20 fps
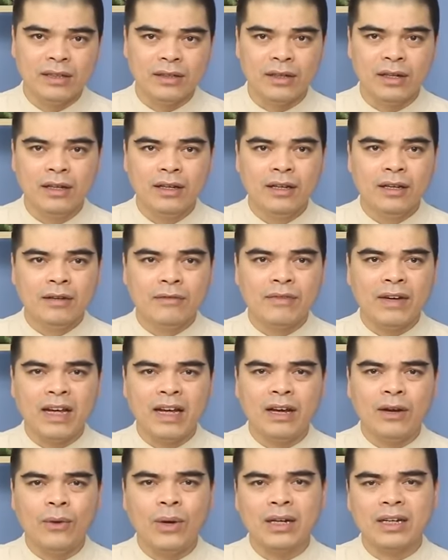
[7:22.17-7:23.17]
Đó.
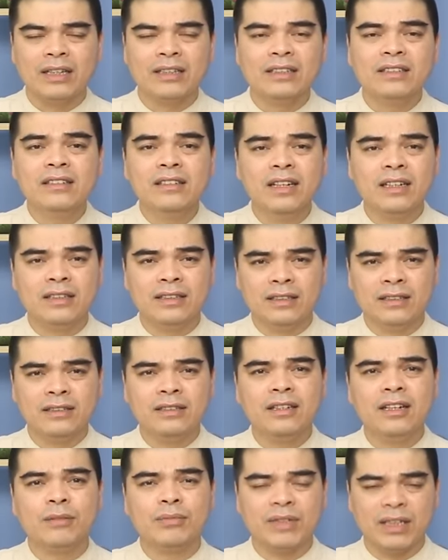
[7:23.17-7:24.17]
Và hoặc là những người
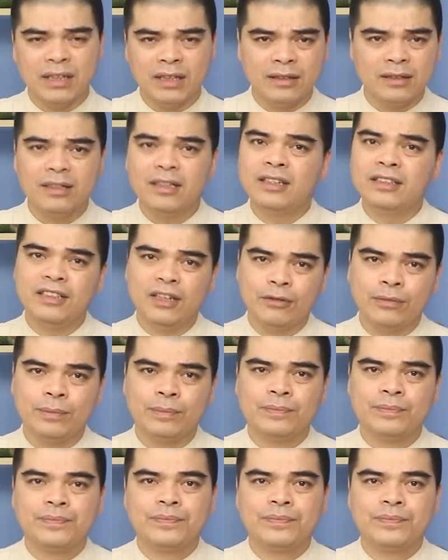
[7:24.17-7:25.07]
chưa lập gia đình, chưa lấy chồng.